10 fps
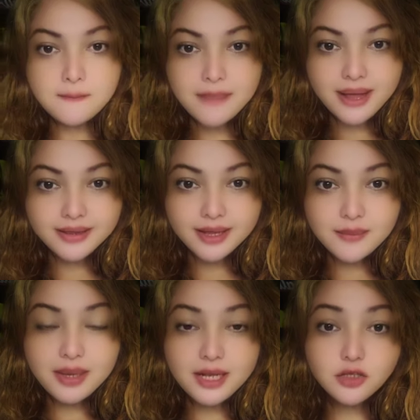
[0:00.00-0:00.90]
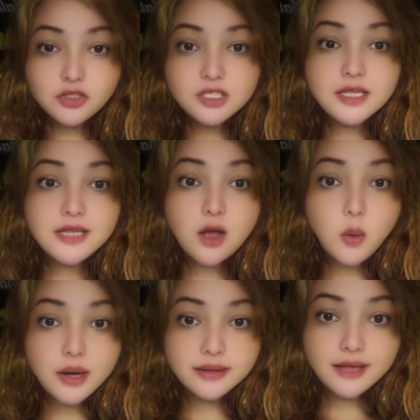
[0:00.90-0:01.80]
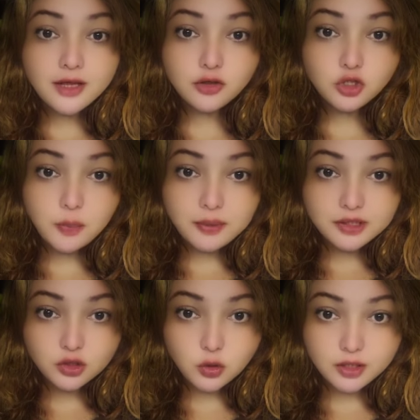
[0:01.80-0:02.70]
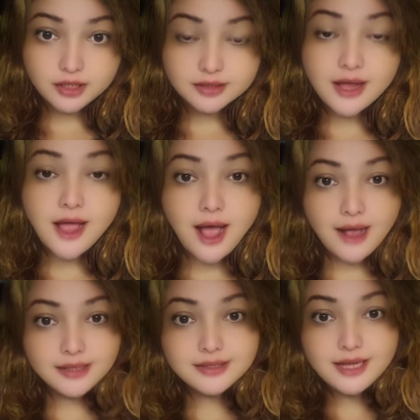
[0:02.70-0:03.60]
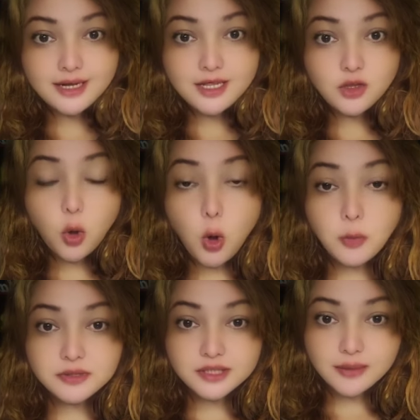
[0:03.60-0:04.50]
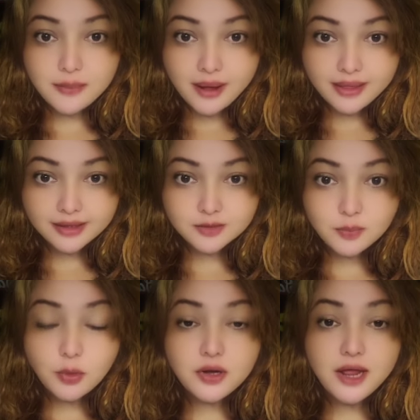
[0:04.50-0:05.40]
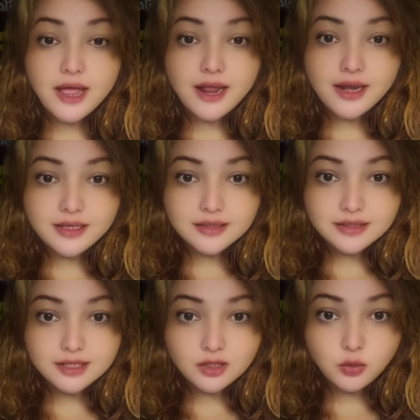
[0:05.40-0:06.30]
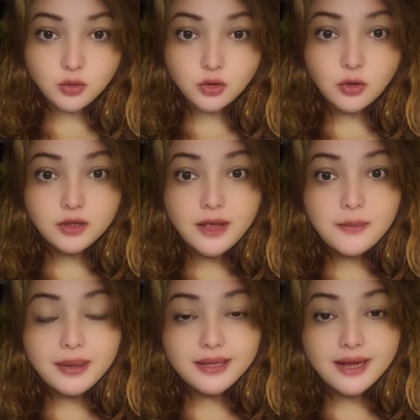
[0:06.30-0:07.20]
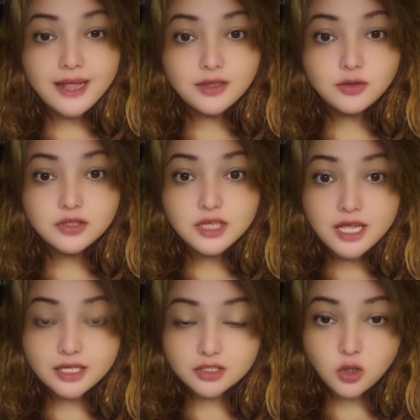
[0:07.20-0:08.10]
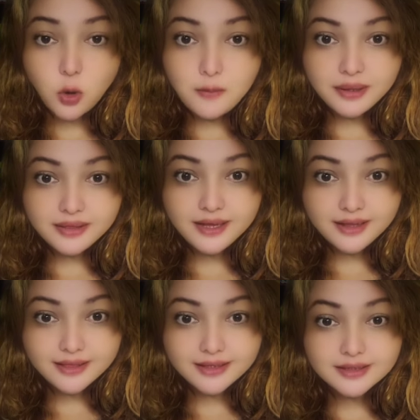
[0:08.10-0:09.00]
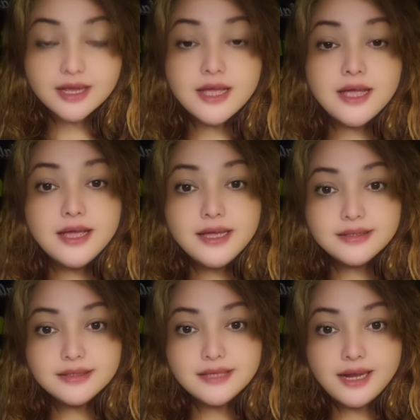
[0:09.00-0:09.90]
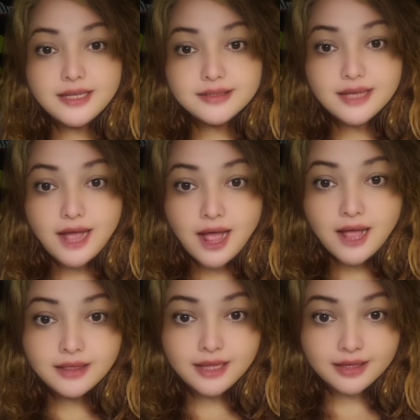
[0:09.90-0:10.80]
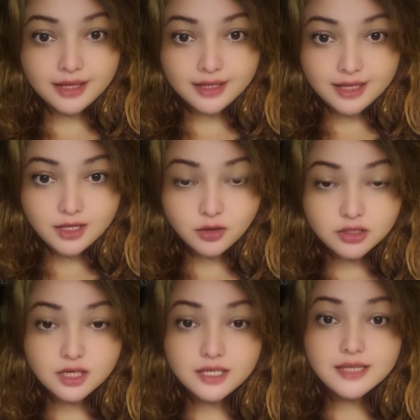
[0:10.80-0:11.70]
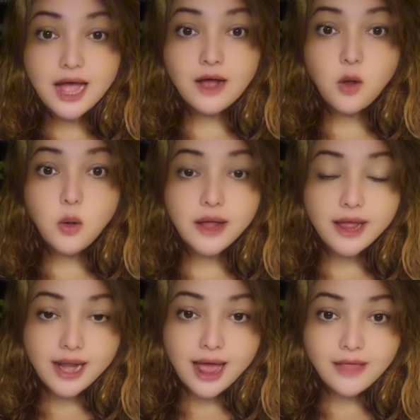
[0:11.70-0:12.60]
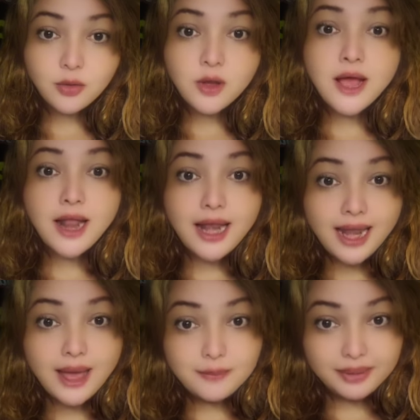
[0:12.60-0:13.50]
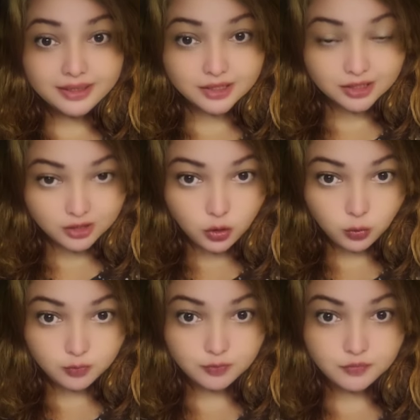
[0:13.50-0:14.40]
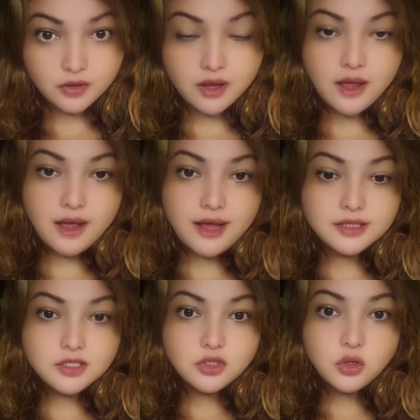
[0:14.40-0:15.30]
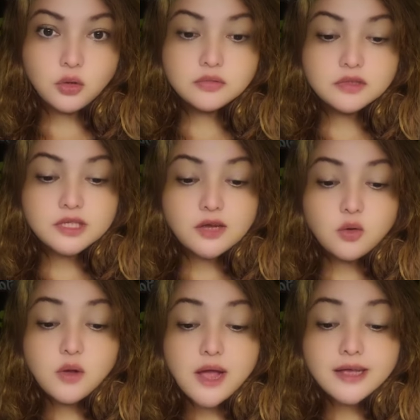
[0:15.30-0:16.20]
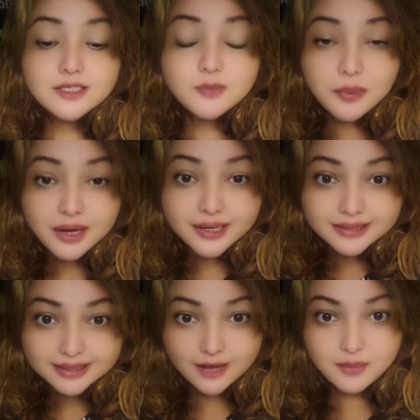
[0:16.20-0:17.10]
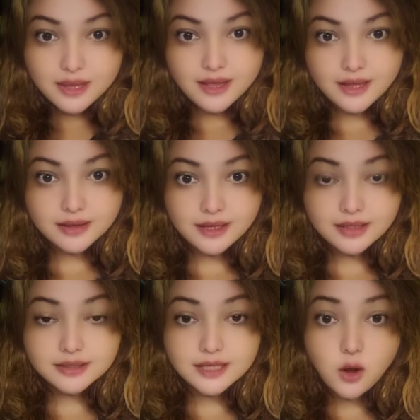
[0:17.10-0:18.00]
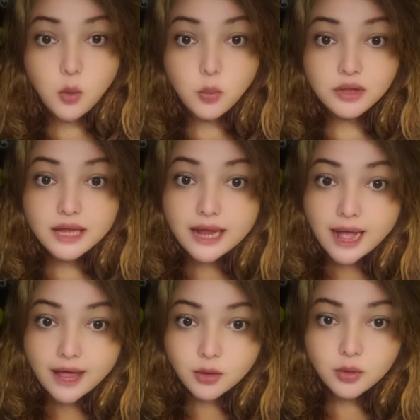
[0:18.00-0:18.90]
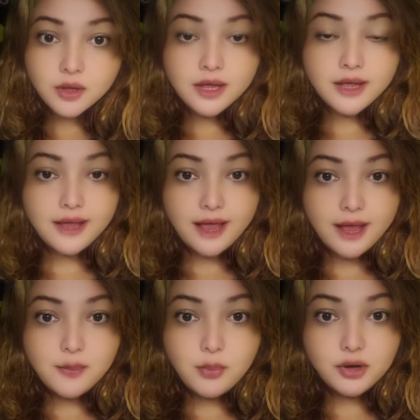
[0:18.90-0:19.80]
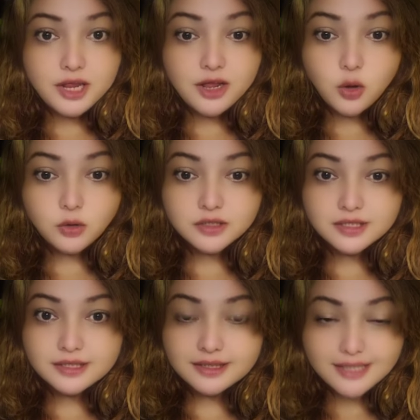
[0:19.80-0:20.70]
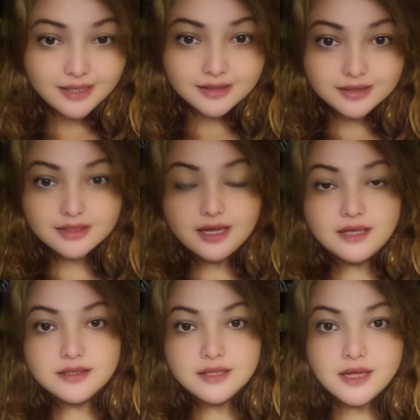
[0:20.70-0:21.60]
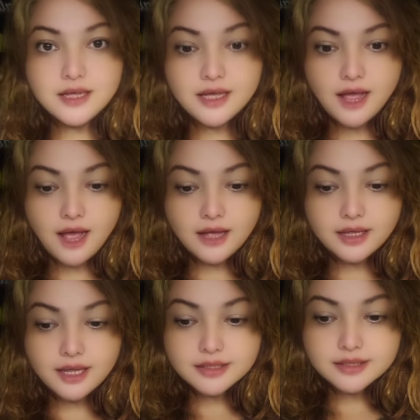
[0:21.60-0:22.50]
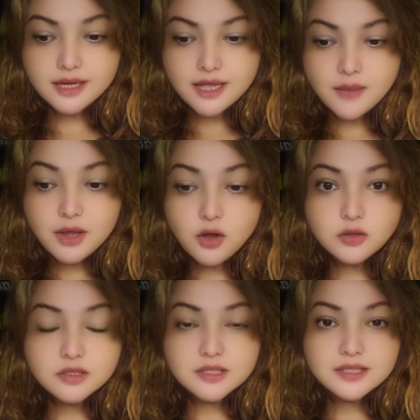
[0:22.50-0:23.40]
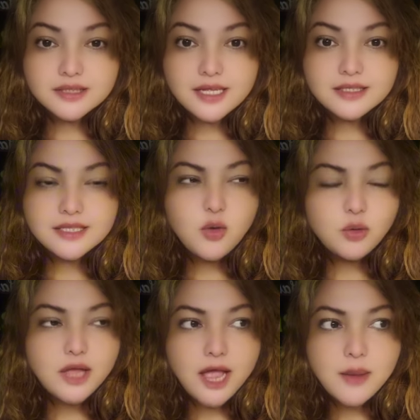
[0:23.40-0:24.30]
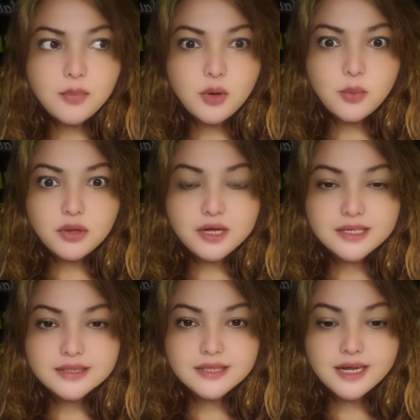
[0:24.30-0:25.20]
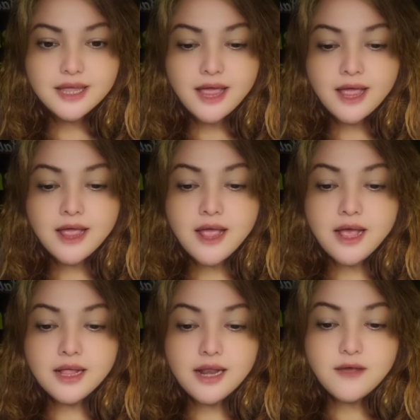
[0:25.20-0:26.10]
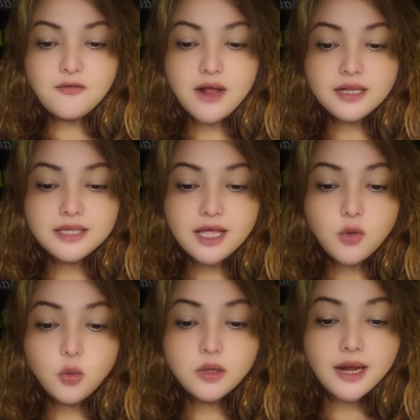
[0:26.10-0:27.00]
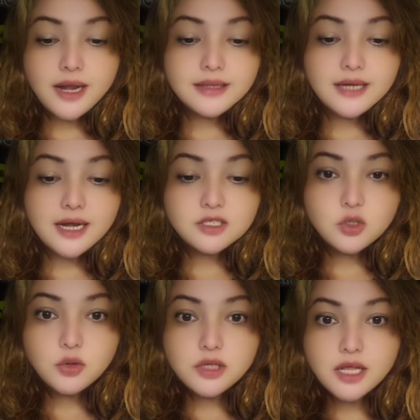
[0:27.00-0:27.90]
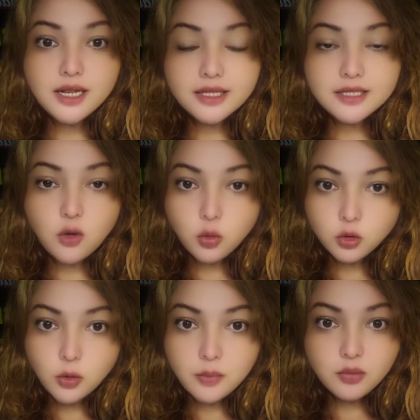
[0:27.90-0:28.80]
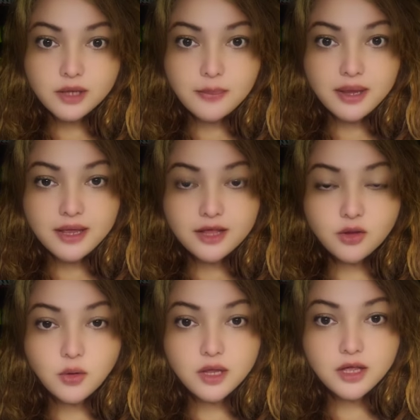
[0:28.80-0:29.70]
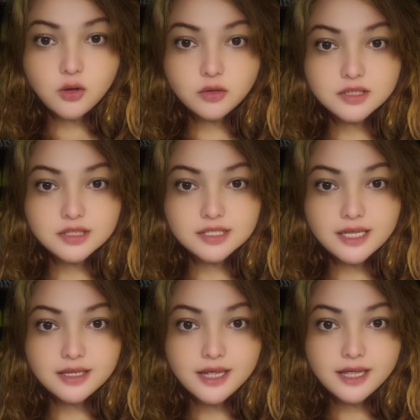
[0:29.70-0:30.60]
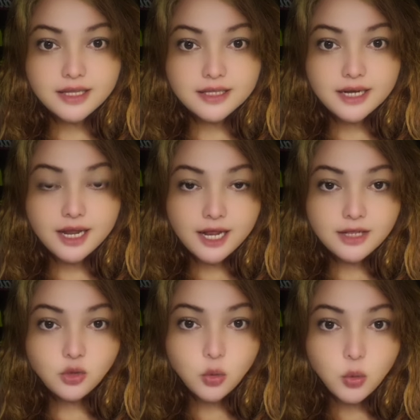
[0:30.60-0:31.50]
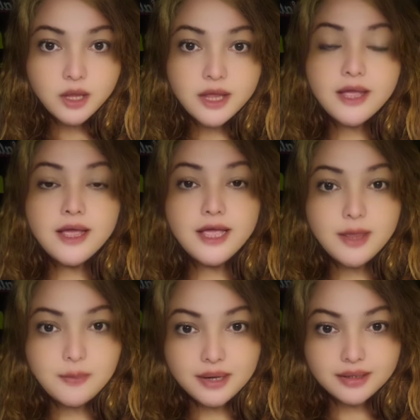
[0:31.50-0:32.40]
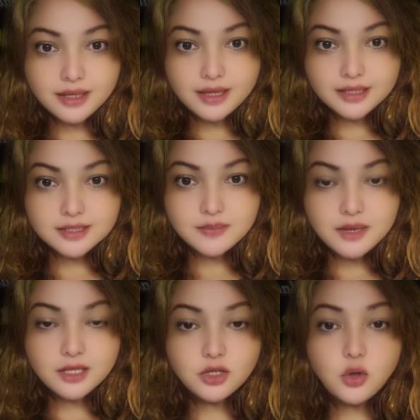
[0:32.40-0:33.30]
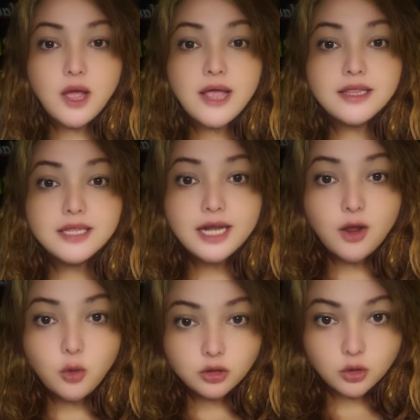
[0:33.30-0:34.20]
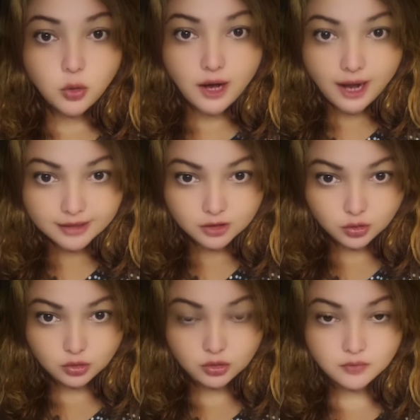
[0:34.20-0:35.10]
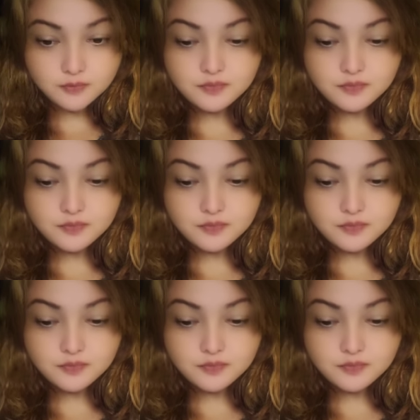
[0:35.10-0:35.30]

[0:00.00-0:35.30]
20.248 personas han salido observadas por el Instituto de Veteranos y Excombatientes y se les ha detenido, se les ha congelado la pensión. Esto, según expresan mediante este comunicado, que es por inconsistencias ¿A qué se le llama inconsistencia? Un ejemplo podría ser que le falte una letra, le sobre una letra, un nombre, un apellido, inconsistente entre el DUI y partida de nacimiento, entre otros casos.